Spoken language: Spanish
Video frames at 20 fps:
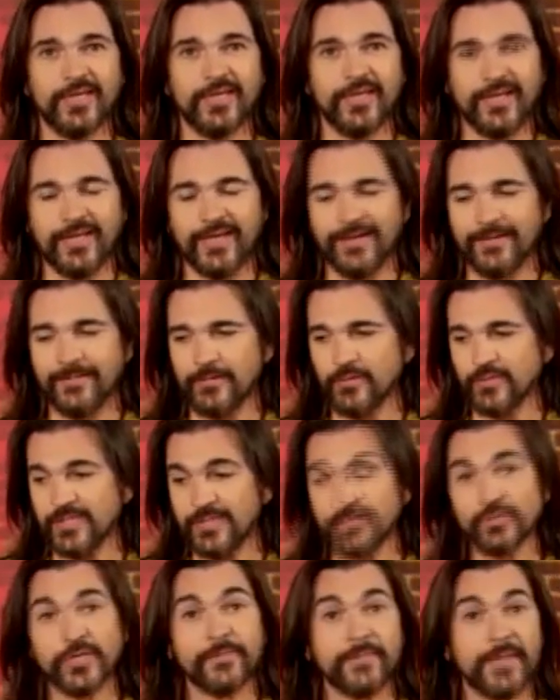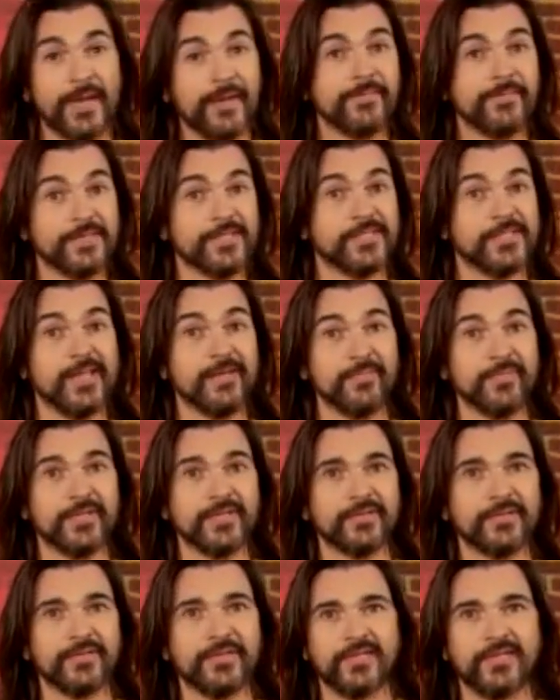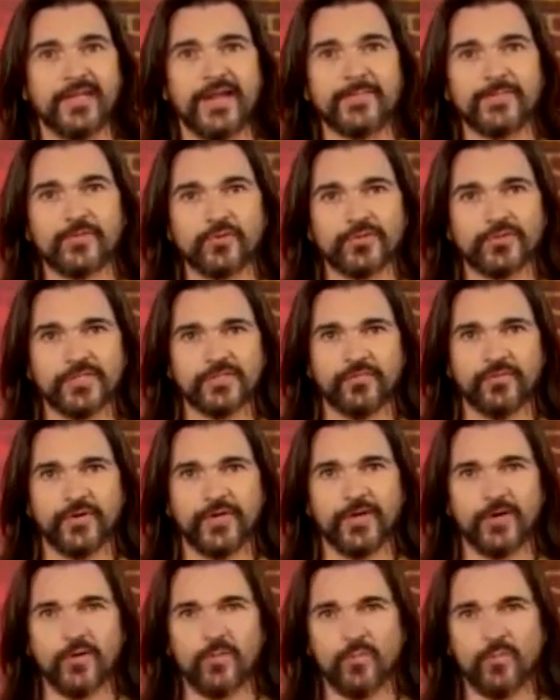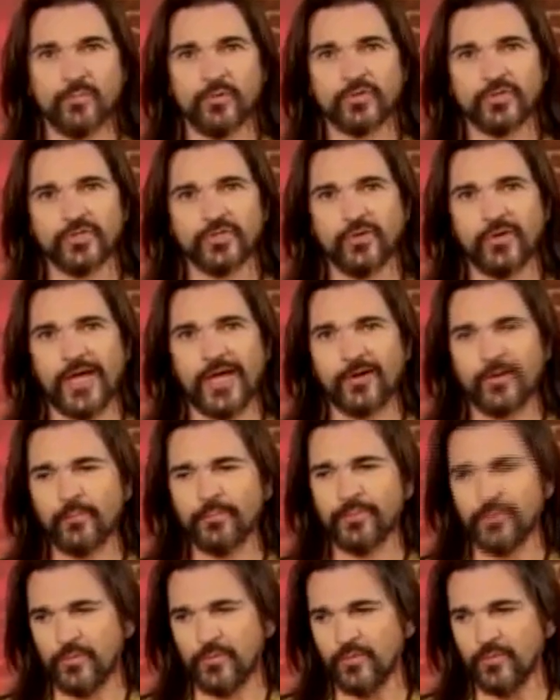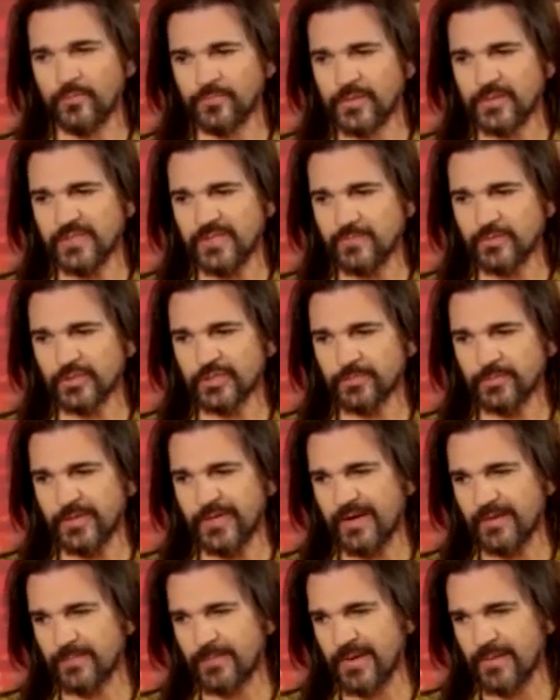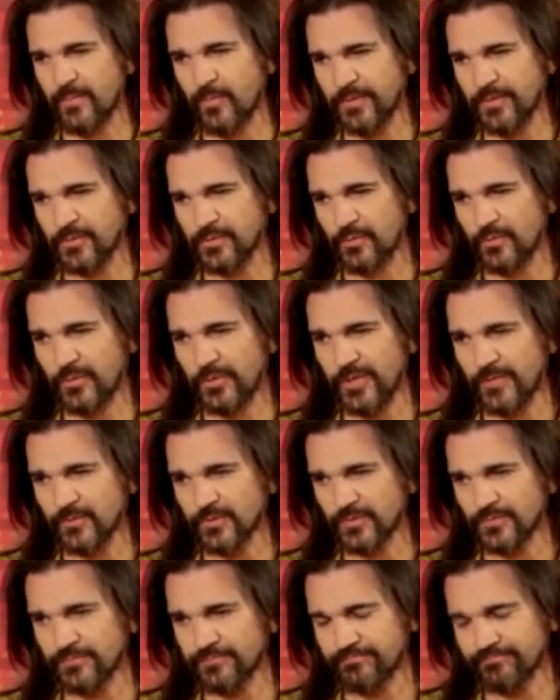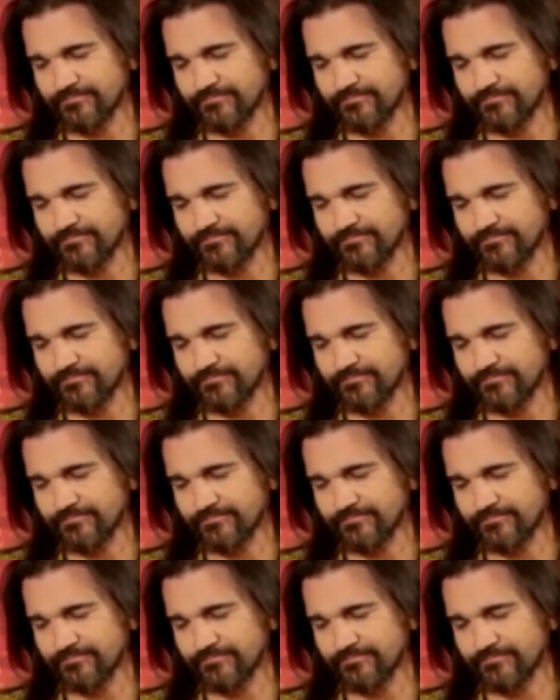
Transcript: Eh, lo hicimos en, en, diciembre. Entonces fue como un proceso largo, pero decidimos esperar para el momento, digamos,